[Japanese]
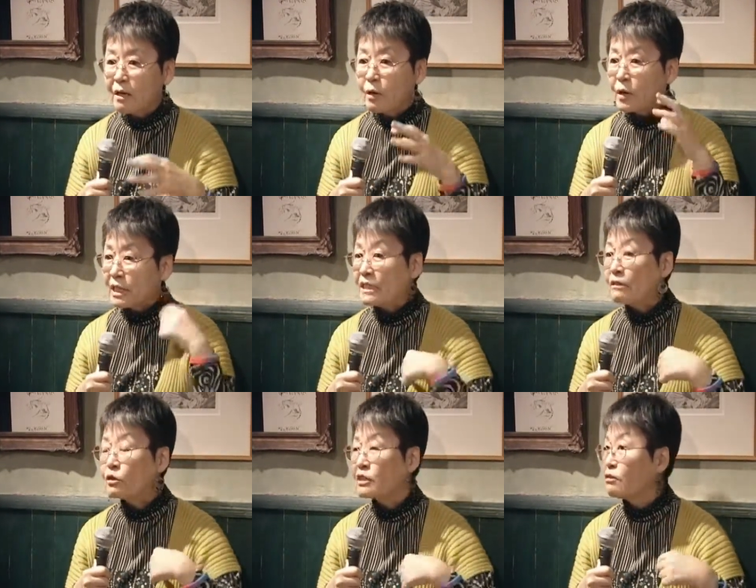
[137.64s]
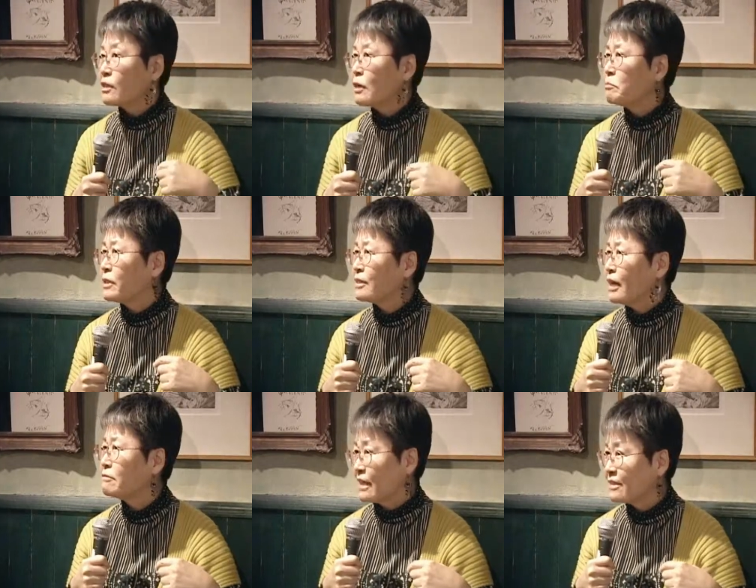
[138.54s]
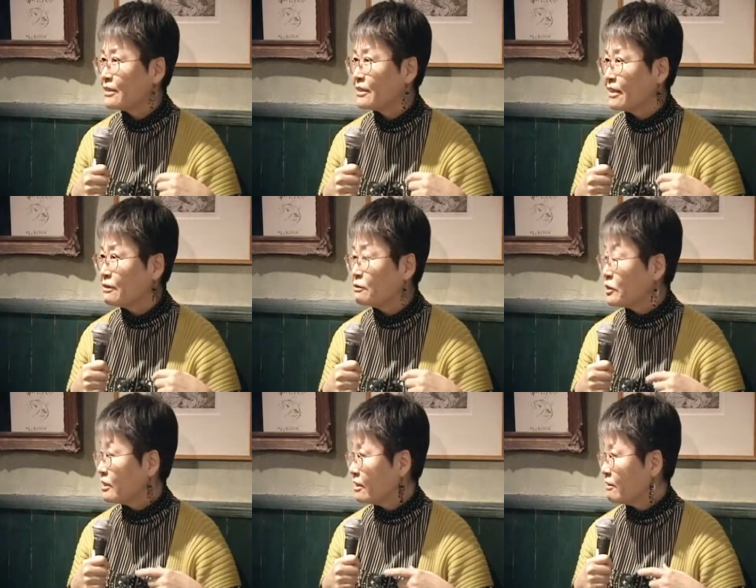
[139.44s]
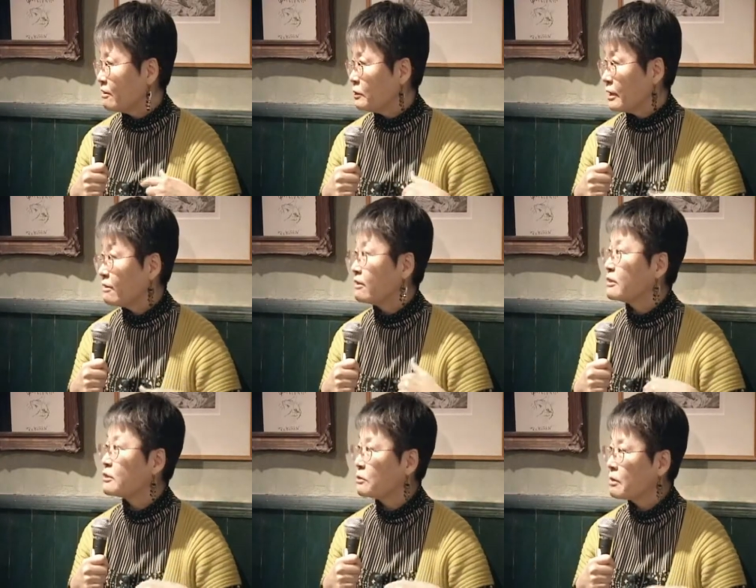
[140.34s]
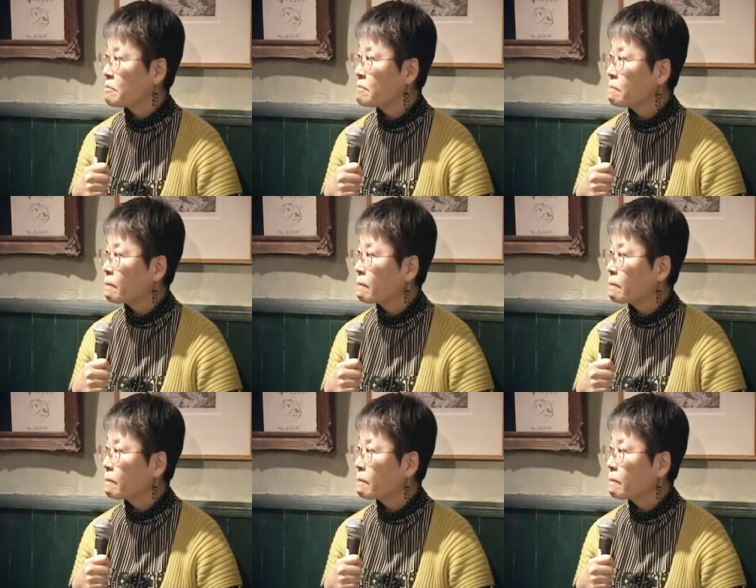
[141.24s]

私にとってのキャンパスライフだっていうふうにして言われたんですよね。